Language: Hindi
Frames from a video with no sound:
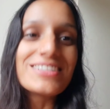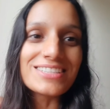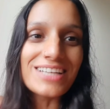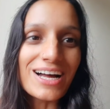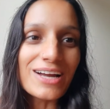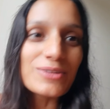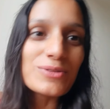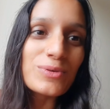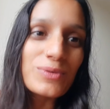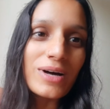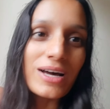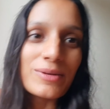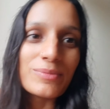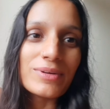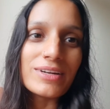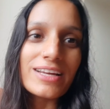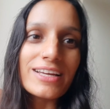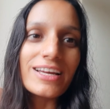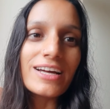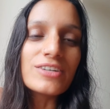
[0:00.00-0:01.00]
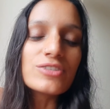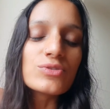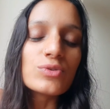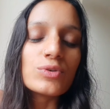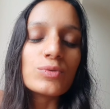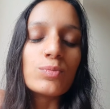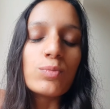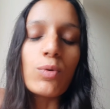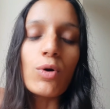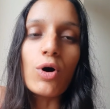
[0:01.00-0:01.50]
और चार दुकान में यार
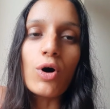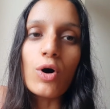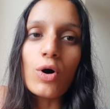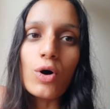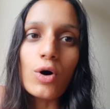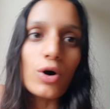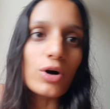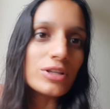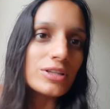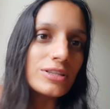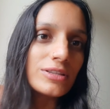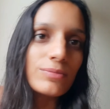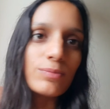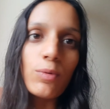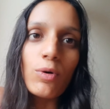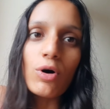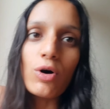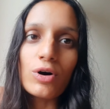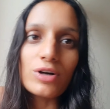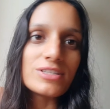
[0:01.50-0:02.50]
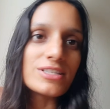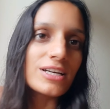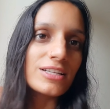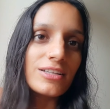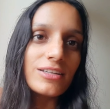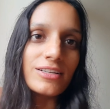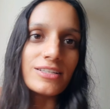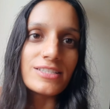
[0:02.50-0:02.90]
स्वीट बहुत बहुत ज्यादा